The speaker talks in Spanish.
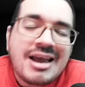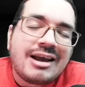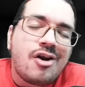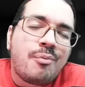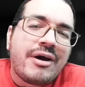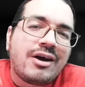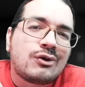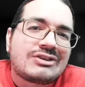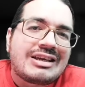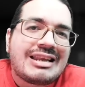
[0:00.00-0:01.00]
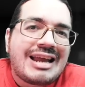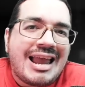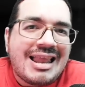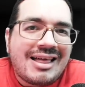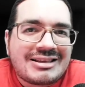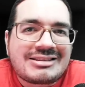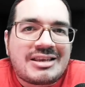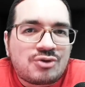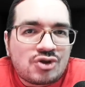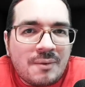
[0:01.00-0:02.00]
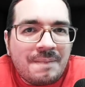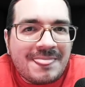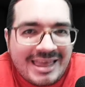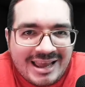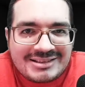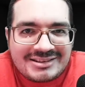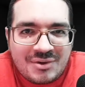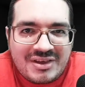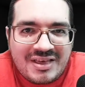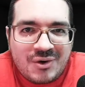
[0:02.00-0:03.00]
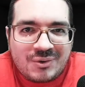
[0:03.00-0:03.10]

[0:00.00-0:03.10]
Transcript: que lo pueden conseguir en la descripción de este video.